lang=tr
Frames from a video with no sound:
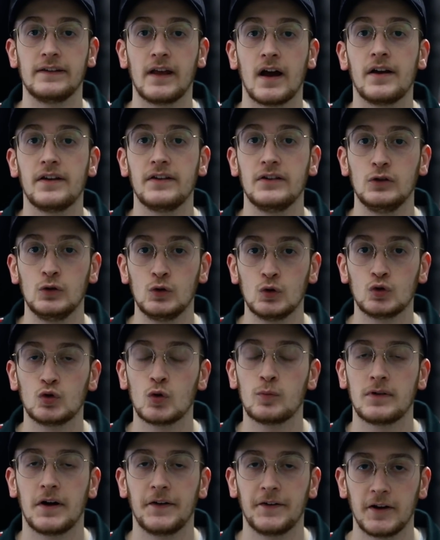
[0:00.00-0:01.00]
Yani
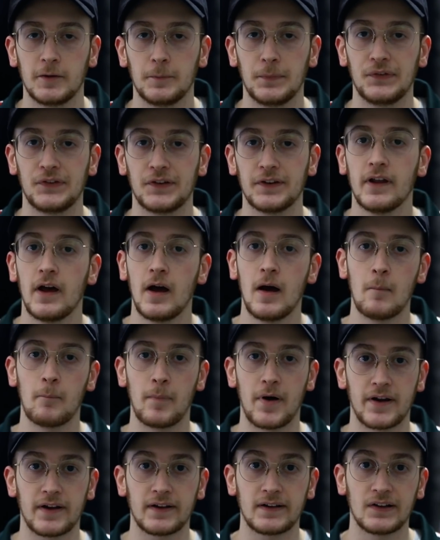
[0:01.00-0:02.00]
YouTube kanalımızın
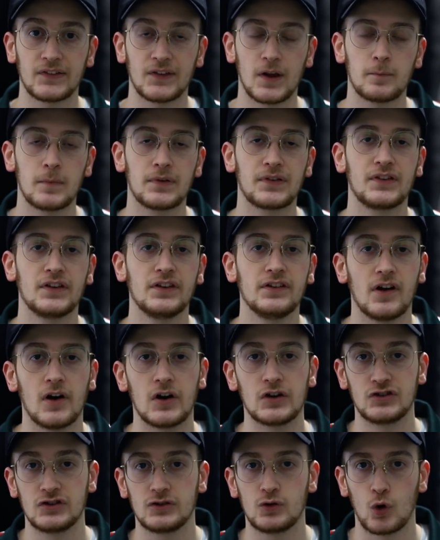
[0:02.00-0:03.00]
para kazanmasının
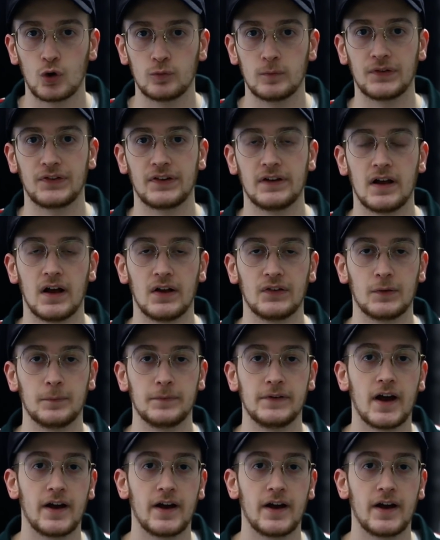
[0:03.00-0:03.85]
açık olması lazım.